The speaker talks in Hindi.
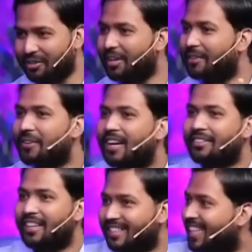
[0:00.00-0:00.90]
क्योंकि हम लोग का
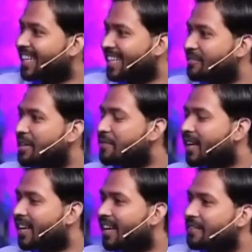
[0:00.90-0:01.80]
तो एग्जैक्ट है वही
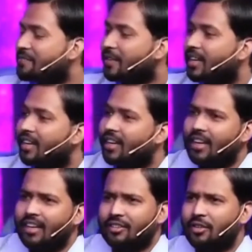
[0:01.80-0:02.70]
पढ़ाना है हाँ
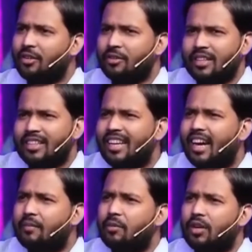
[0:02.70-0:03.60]
तो देखिए
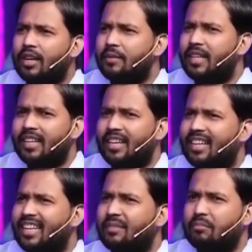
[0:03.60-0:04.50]
हम लोग का मेन है
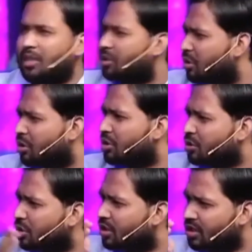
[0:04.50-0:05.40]
कि बच्चों को
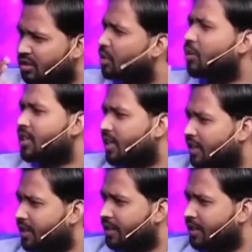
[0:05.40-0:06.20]
जो ज़रूरत रहती